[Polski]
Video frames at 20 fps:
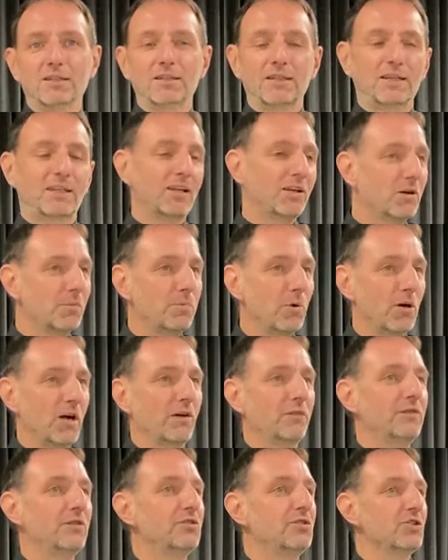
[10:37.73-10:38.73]
Jakiego
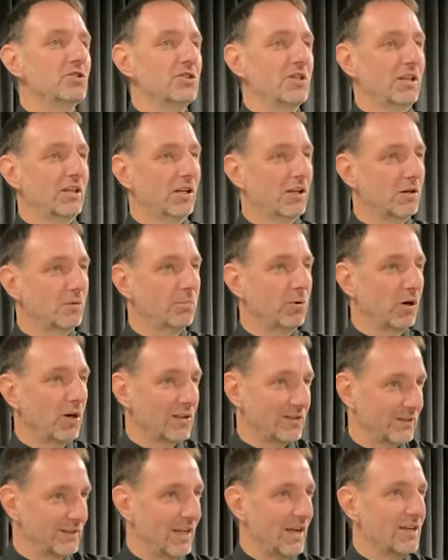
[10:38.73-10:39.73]
Boga widzisz? Jakiego
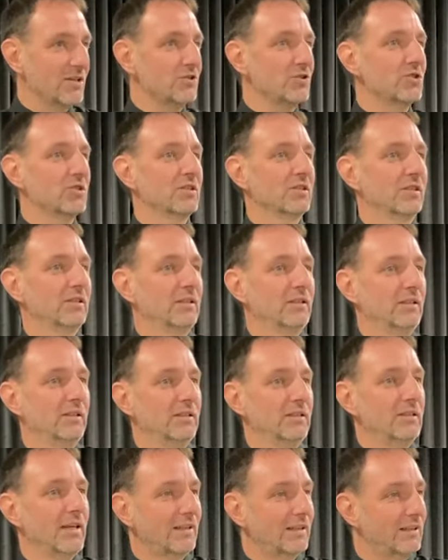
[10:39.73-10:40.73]
Boga znasz?
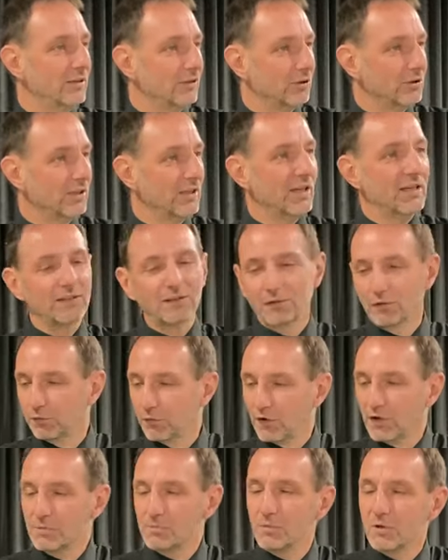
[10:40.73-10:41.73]
Jaki On jest w
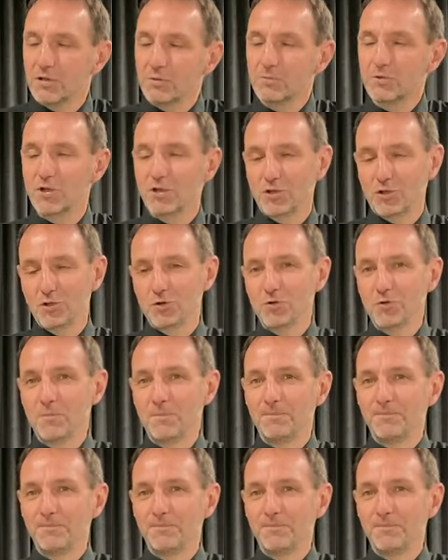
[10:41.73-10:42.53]
Twoim, moim życiu?